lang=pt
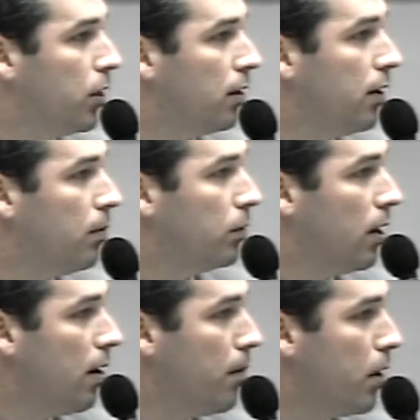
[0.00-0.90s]
já temos
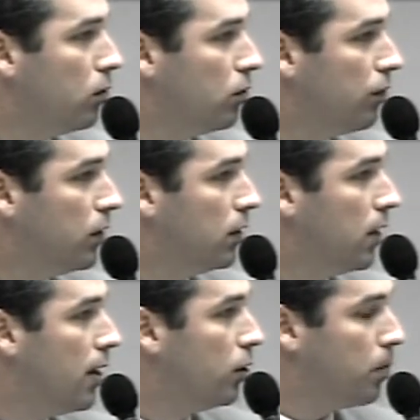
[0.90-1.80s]
elementos
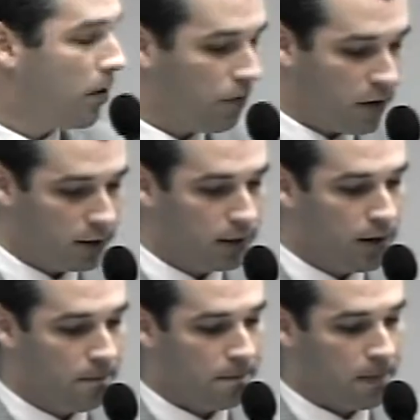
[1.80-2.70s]
suficientes para
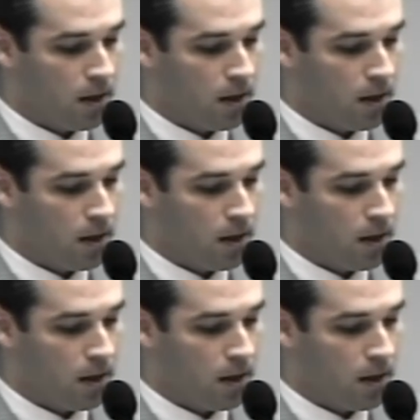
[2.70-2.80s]
fazer